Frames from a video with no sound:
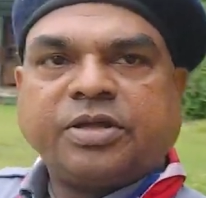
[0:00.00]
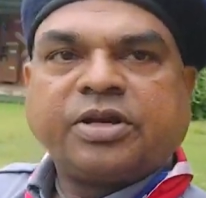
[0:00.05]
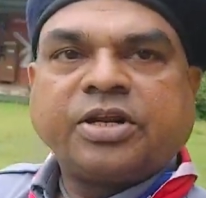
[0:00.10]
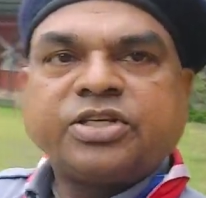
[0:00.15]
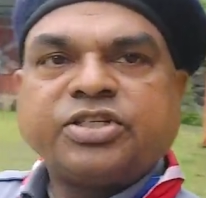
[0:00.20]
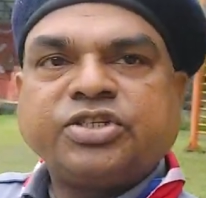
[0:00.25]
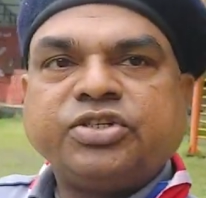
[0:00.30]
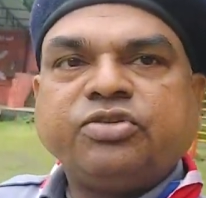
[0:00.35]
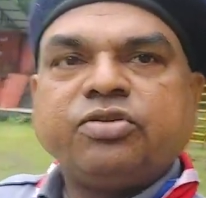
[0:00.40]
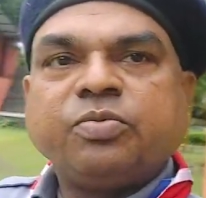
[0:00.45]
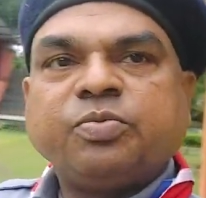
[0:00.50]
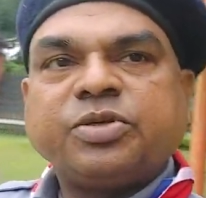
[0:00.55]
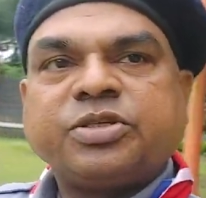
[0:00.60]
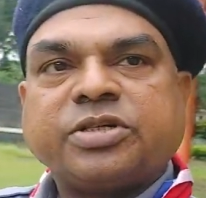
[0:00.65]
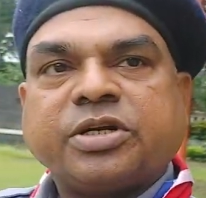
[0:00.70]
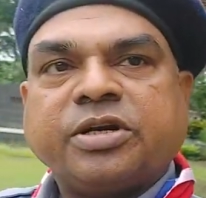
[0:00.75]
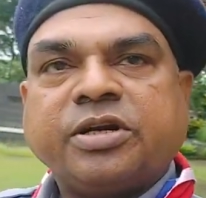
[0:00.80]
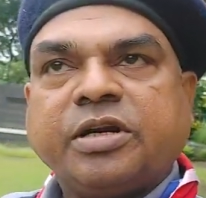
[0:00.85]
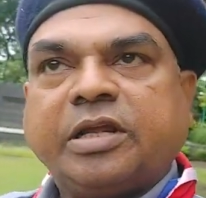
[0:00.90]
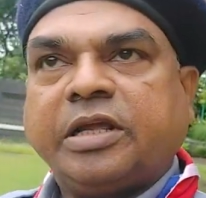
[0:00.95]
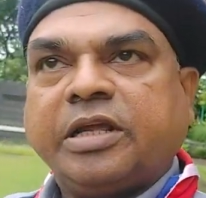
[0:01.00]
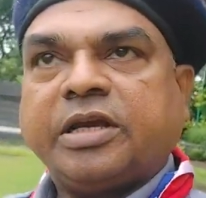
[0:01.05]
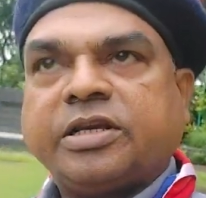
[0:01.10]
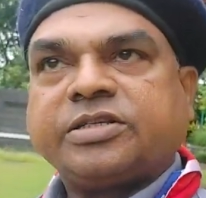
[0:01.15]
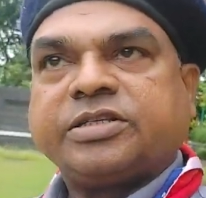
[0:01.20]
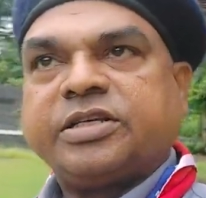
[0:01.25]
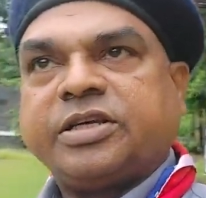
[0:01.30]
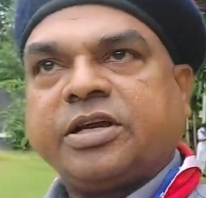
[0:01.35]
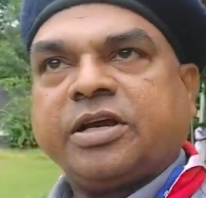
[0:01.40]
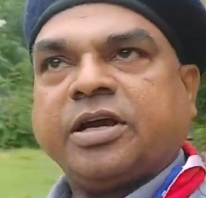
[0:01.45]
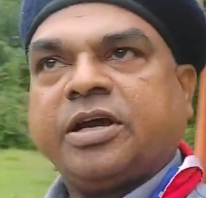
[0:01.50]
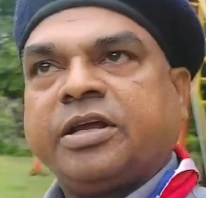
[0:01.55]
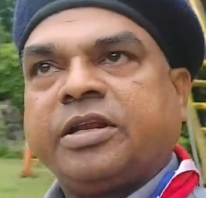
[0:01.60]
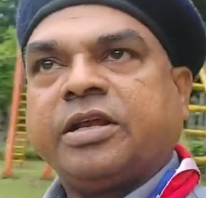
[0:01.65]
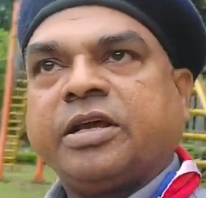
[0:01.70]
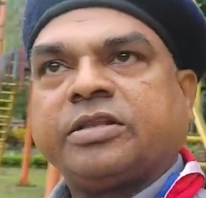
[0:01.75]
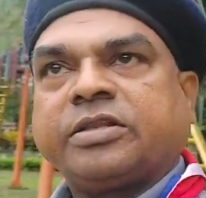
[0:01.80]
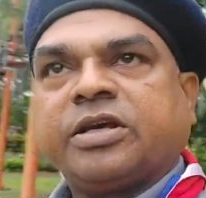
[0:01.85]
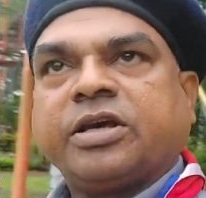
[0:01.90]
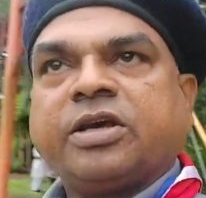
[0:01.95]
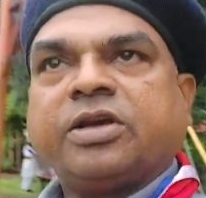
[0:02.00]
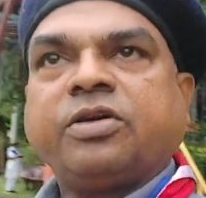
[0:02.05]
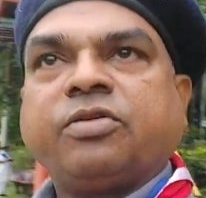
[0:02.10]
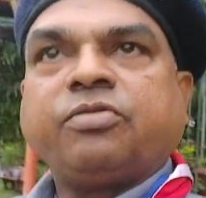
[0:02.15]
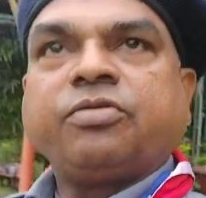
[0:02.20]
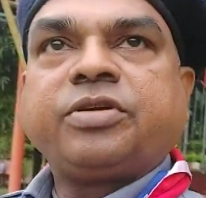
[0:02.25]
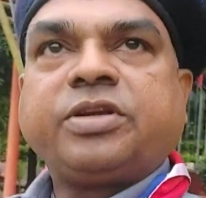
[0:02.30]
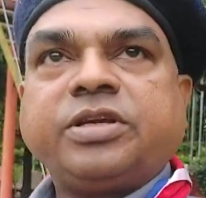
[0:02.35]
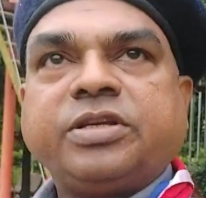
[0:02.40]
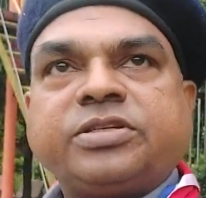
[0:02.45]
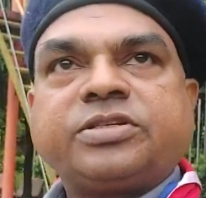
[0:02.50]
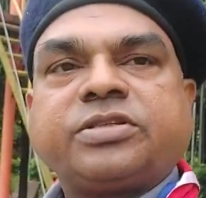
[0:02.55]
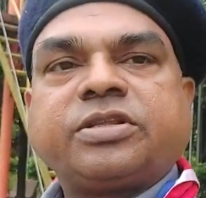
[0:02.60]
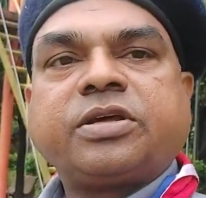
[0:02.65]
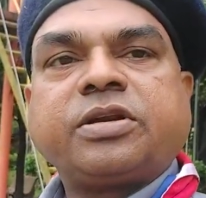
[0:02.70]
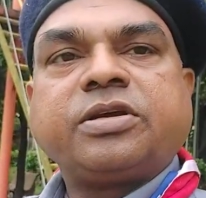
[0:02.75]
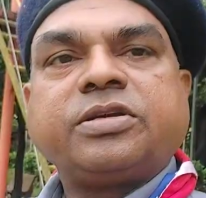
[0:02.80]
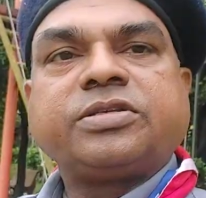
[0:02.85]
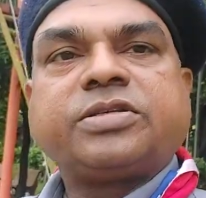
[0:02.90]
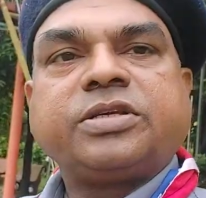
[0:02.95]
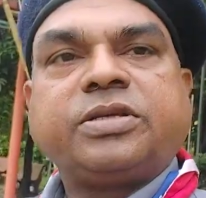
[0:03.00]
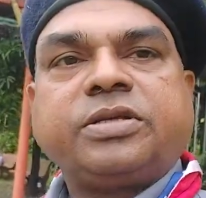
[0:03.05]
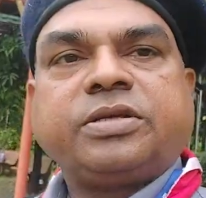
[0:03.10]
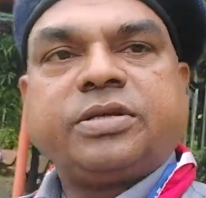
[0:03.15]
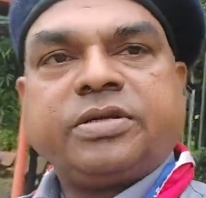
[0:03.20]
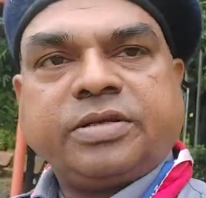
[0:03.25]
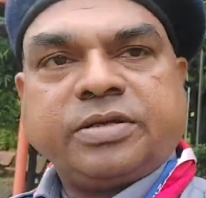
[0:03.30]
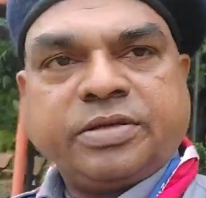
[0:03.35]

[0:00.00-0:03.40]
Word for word: रस्सियों पर चढ़ना यहाँ सिखाया जाता है और किस तरह से